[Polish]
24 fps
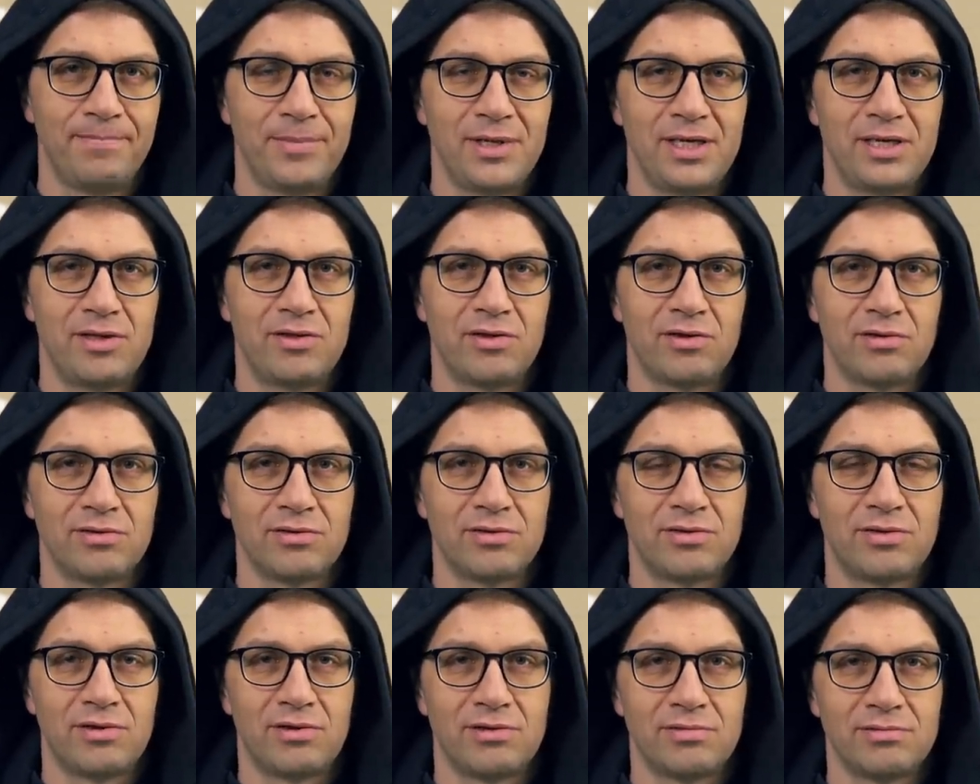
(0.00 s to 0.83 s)
i to,
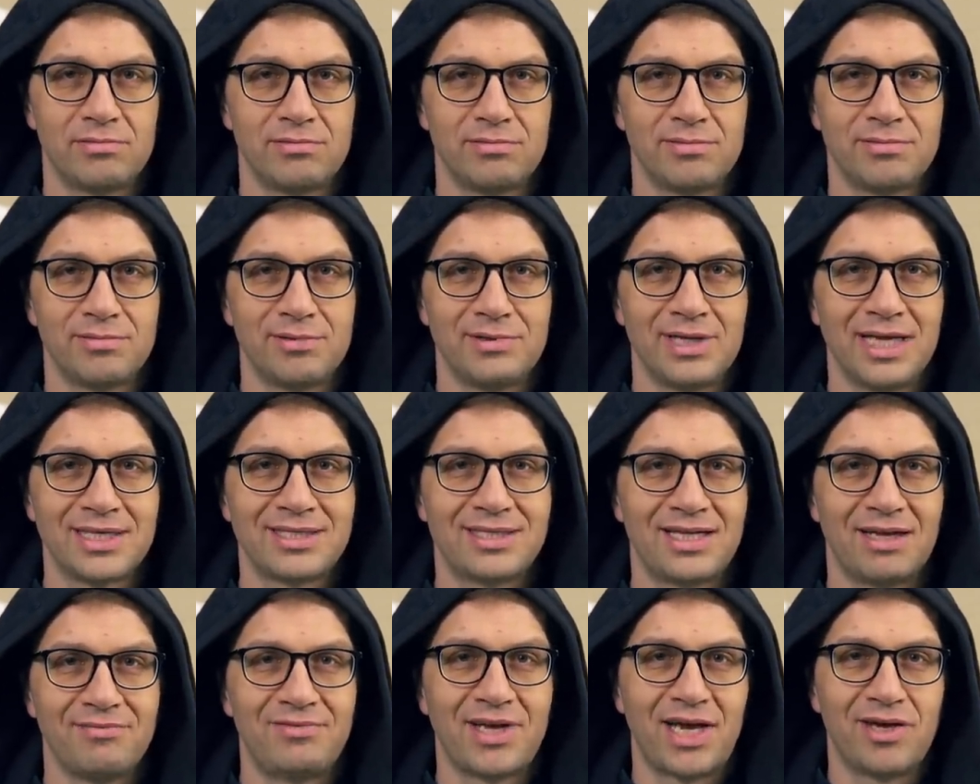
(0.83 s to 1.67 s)
to
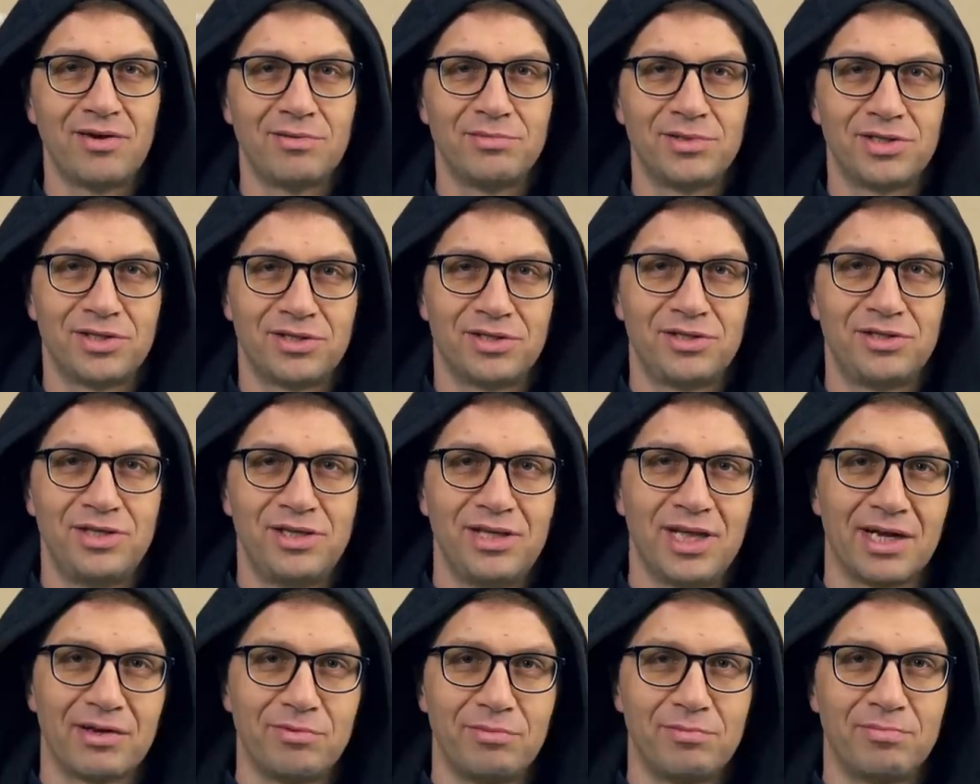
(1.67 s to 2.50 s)
nastawiają się, że się
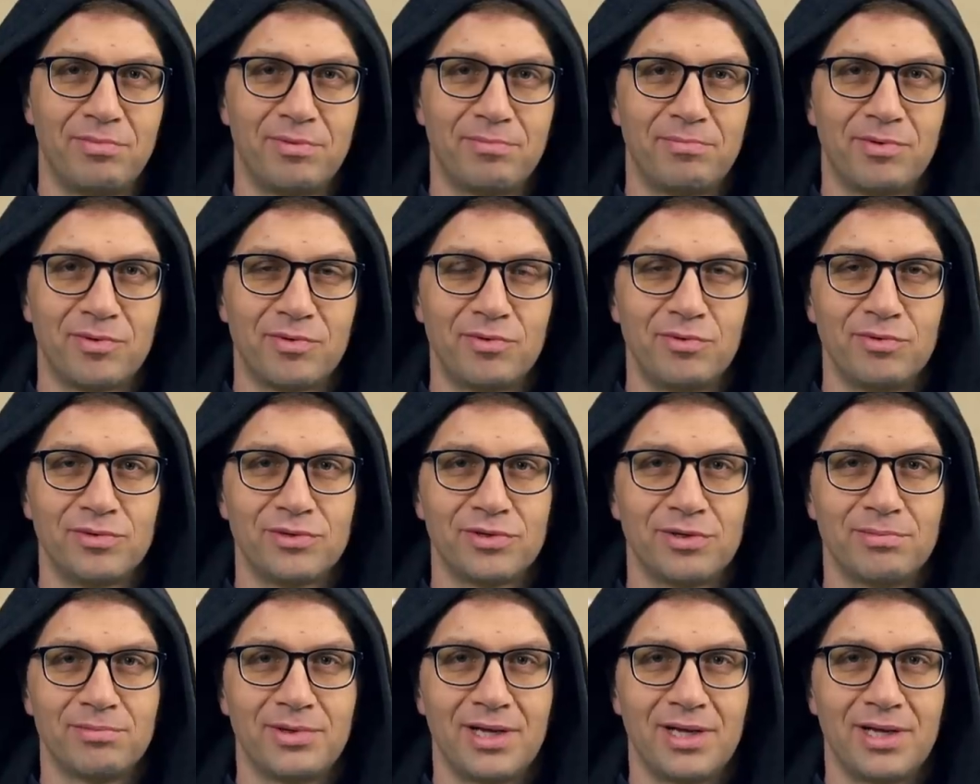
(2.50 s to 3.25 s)
na, po, pokłócą.